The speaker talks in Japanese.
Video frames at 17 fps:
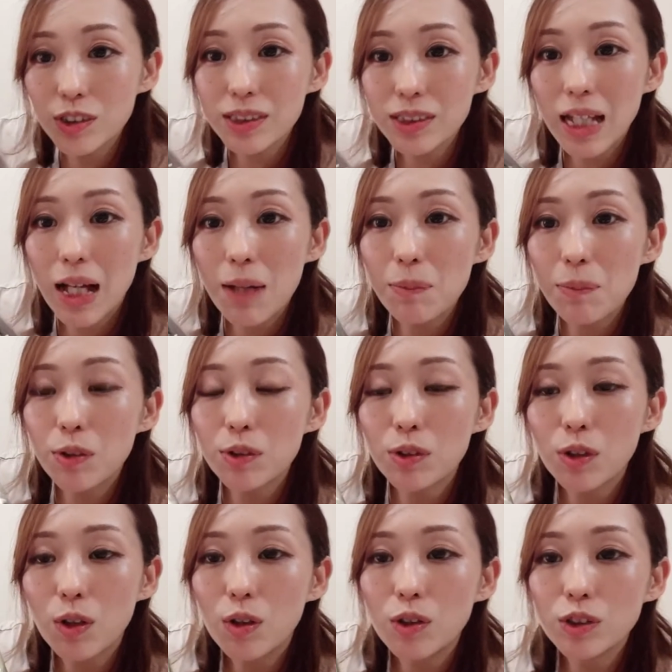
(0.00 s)
サーモン
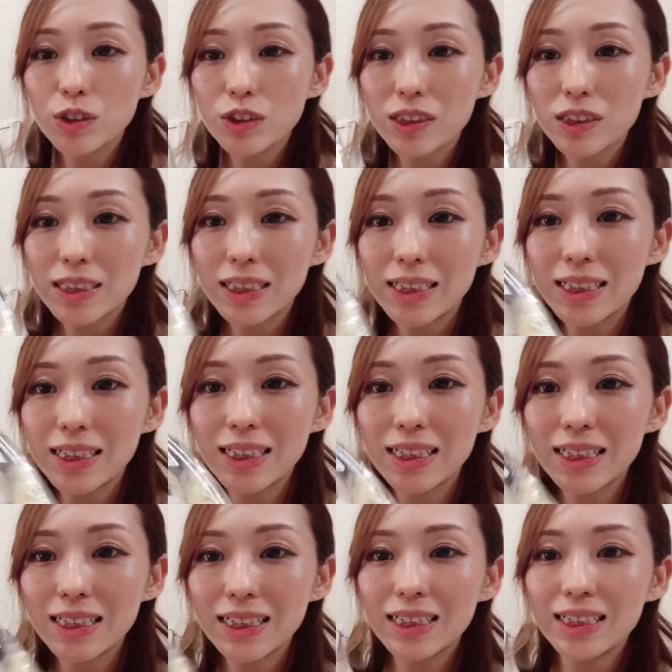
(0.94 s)
のお寿
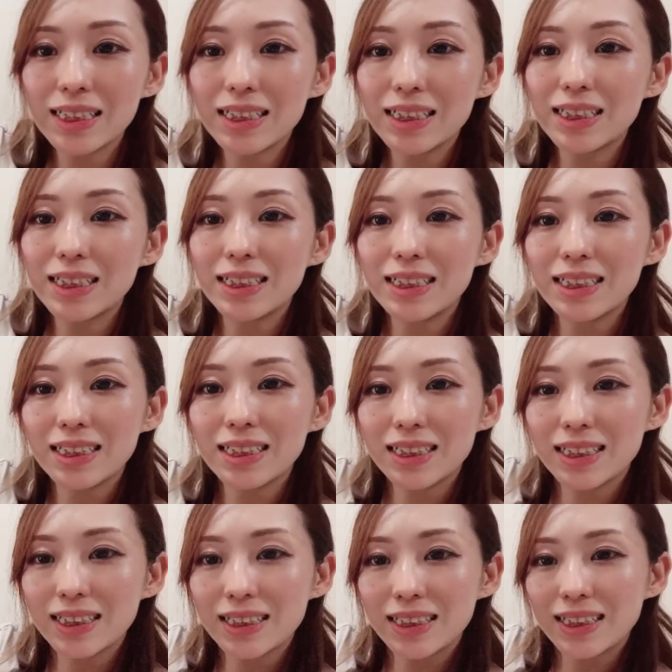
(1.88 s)

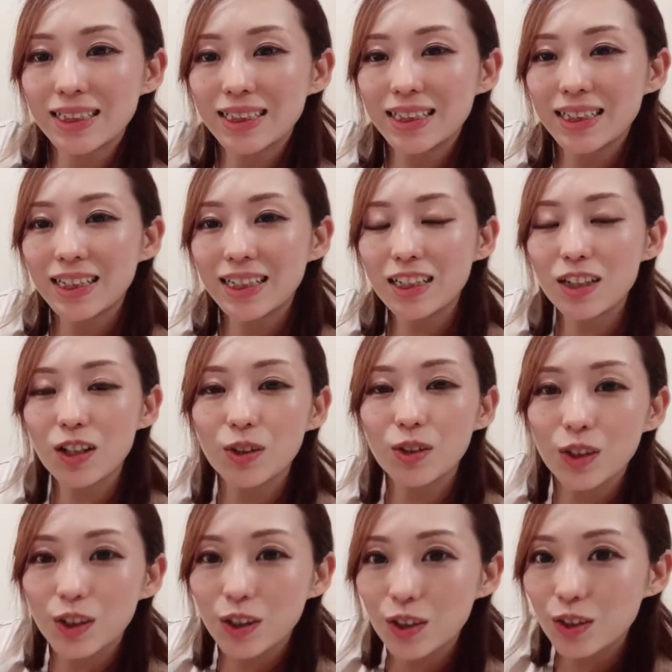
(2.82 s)
司今
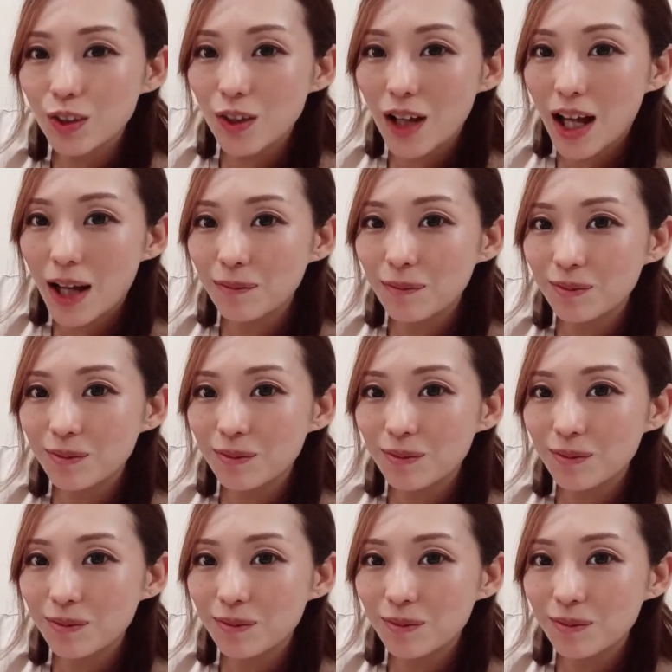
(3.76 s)
日の夜ご飯